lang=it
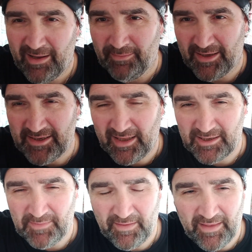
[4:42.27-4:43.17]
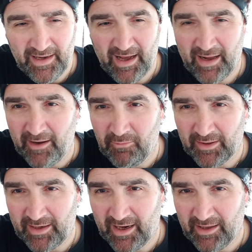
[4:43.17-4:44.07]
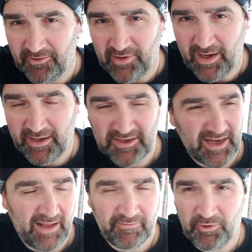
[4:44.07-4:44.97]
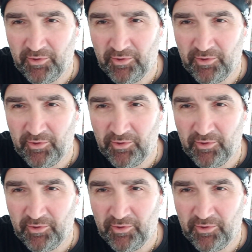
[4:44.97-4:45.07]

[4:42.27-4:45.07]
ma c'è da smantellare il quadrato di Alexandro,